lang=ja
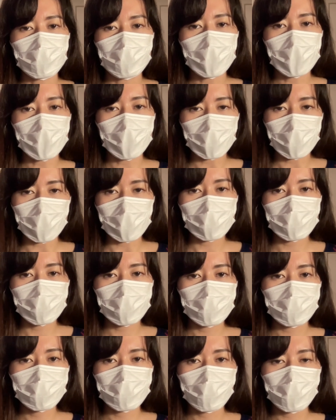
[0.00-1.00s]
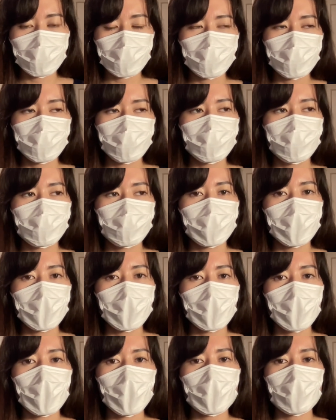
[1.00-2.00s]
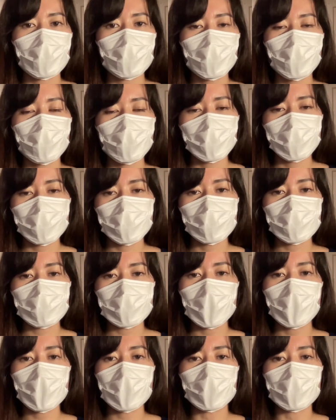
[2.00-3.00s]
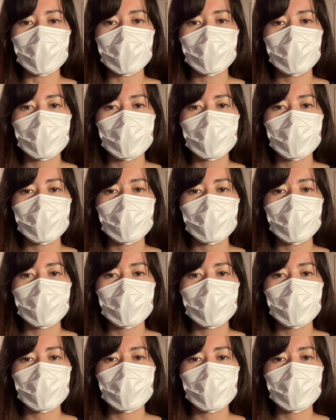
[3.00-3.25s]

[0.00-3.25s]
便です。で、もう1つが